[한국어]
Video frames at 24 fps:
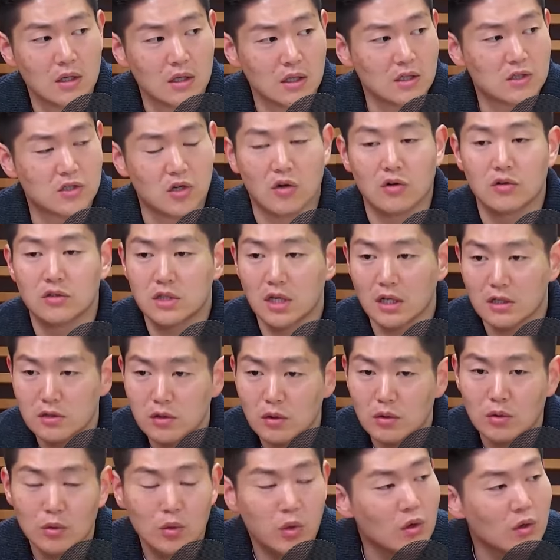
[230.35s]
이
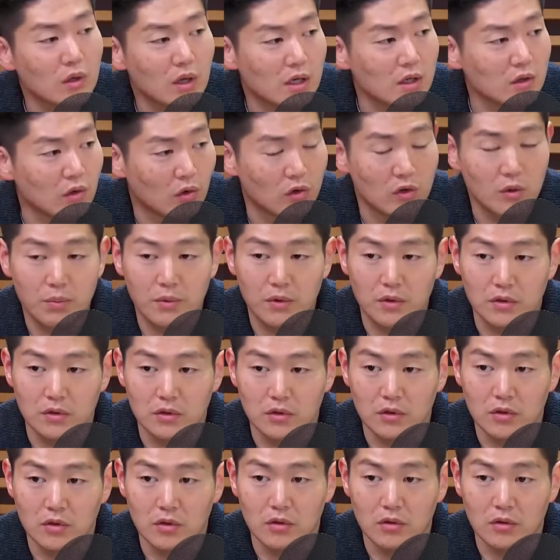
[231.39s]
정책적으로 토론하기는
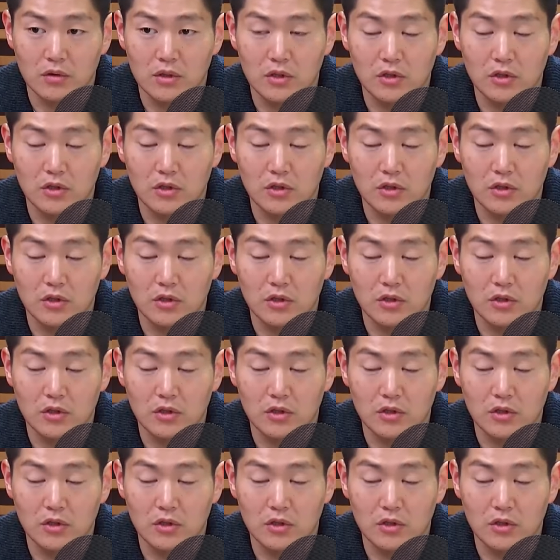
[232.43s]
어렵거든요.